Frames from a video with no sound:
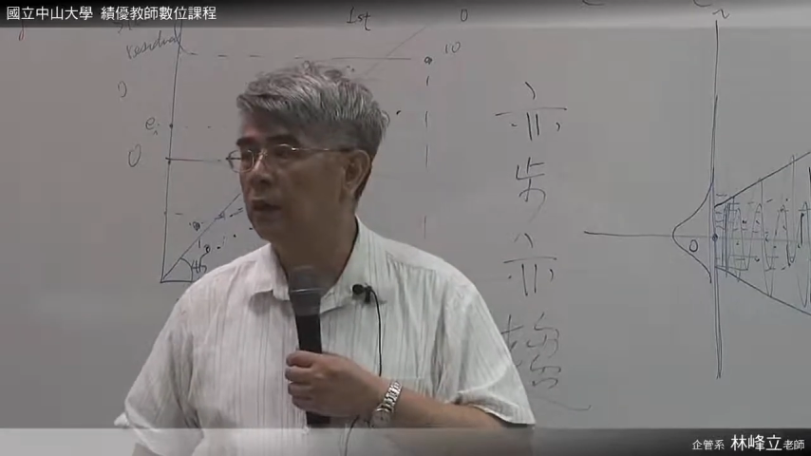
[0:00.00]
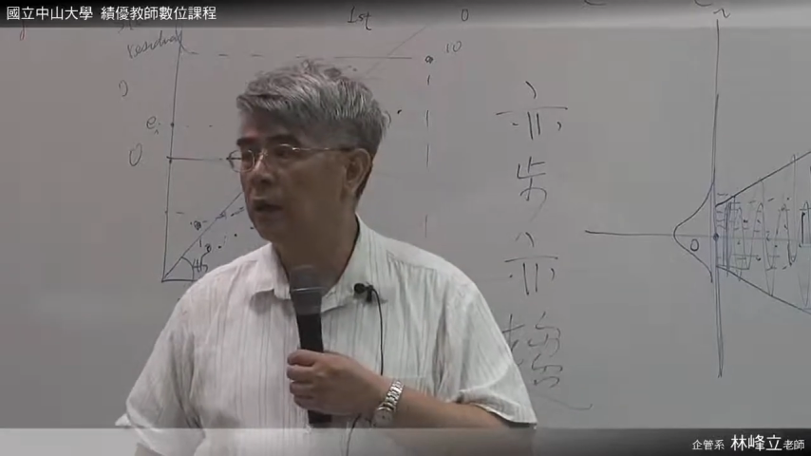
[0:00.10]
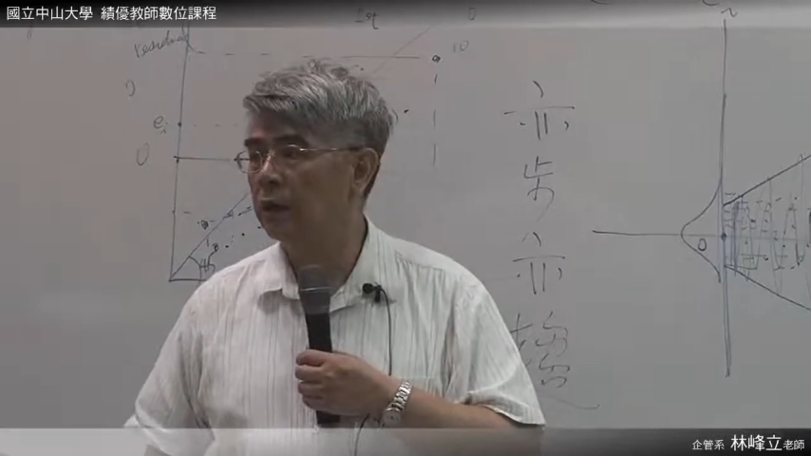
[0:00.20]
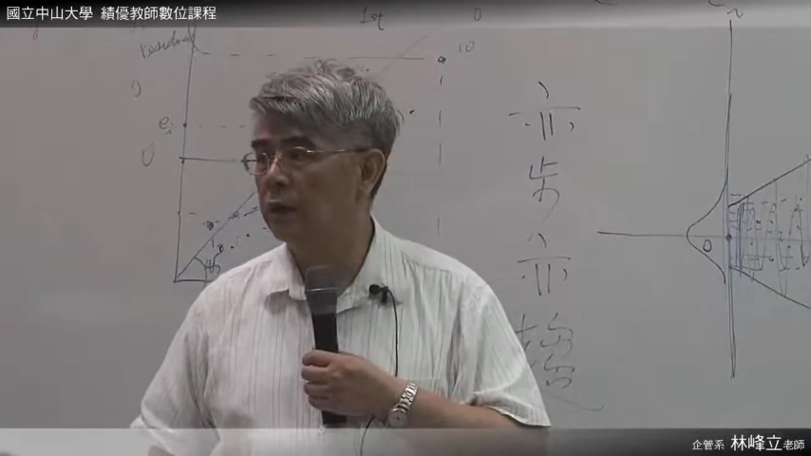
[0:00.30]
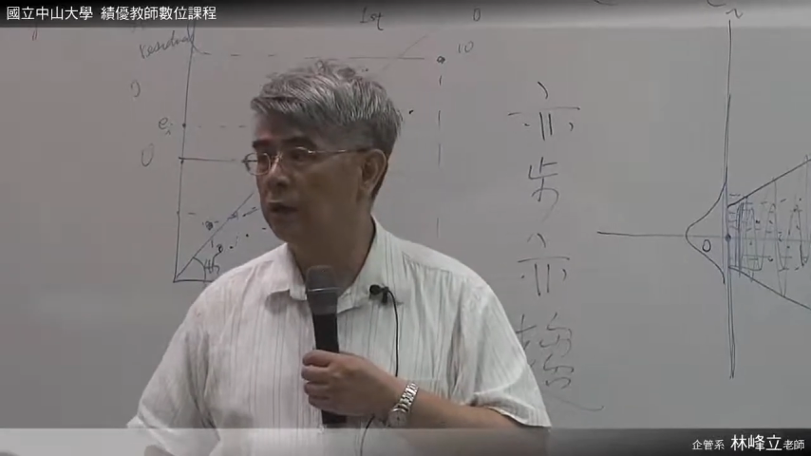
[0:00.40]

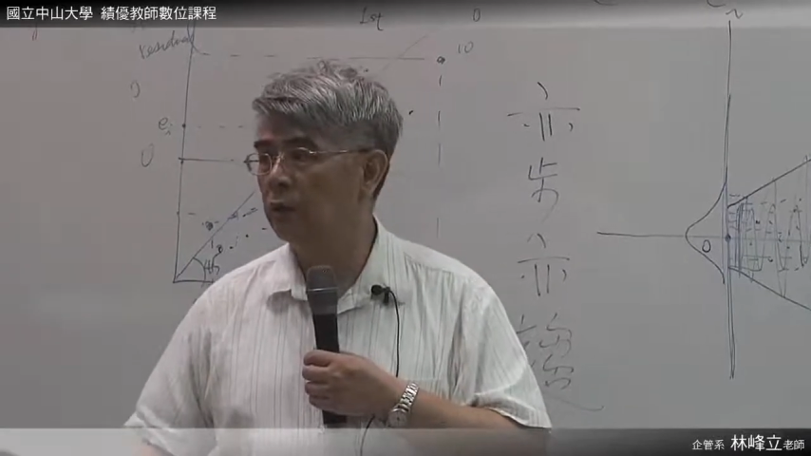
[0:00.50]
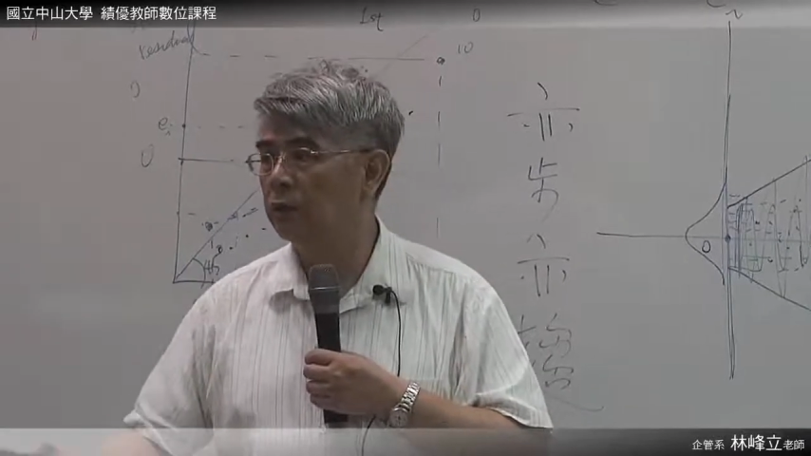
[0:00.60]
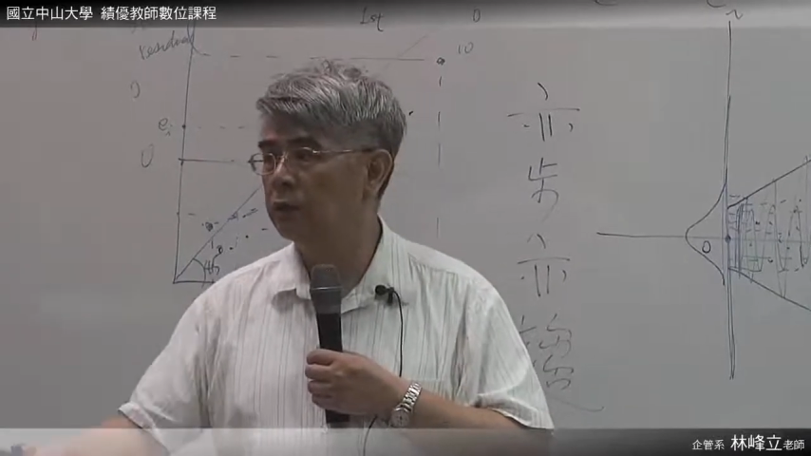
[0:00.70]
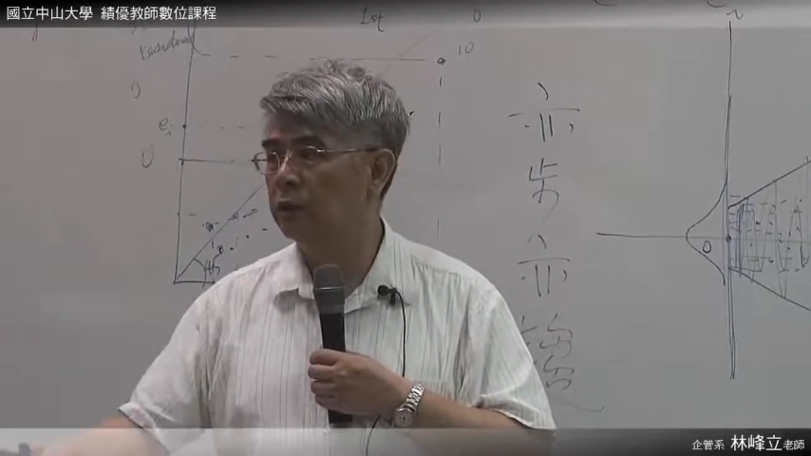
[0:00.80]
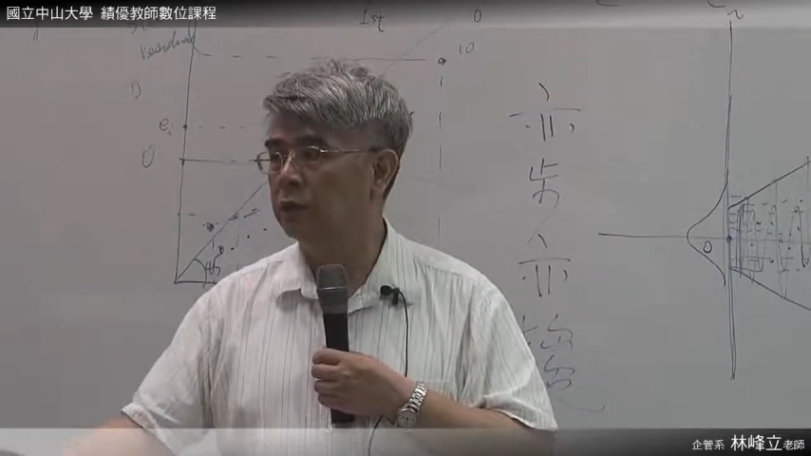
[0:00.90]
二点
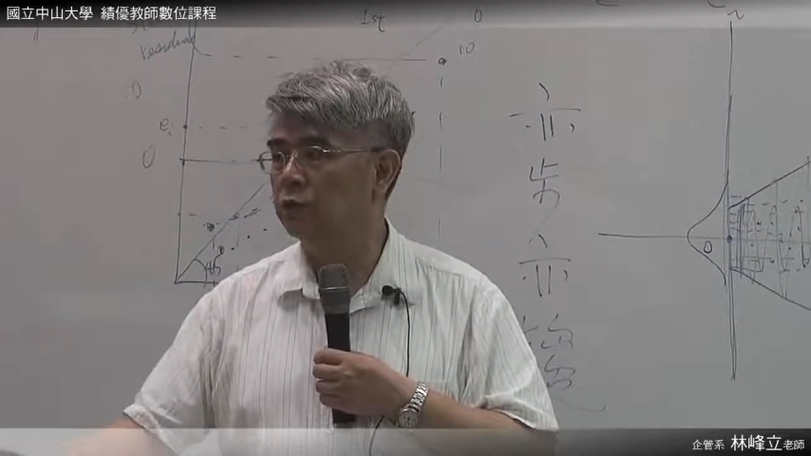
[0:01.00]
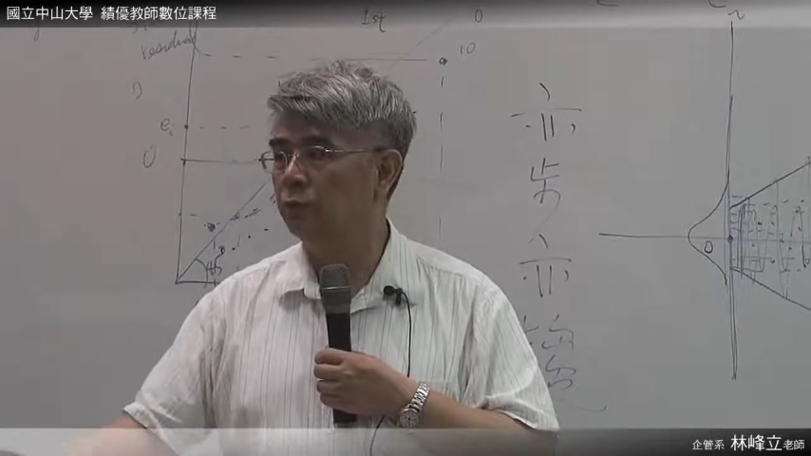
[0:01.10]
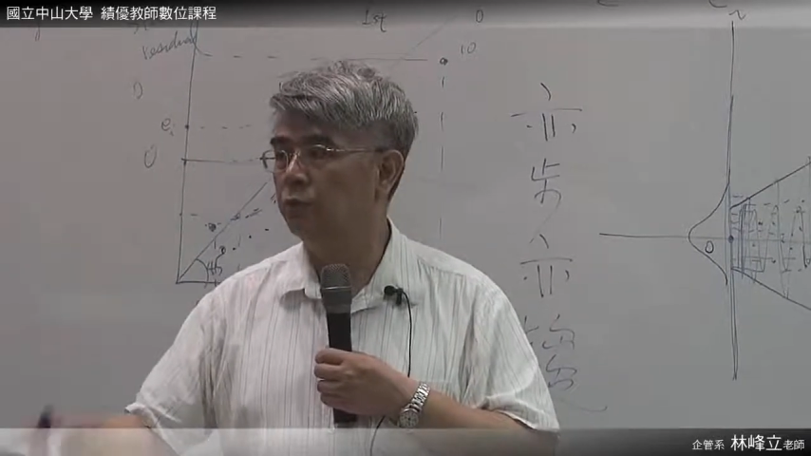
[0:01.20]
六七就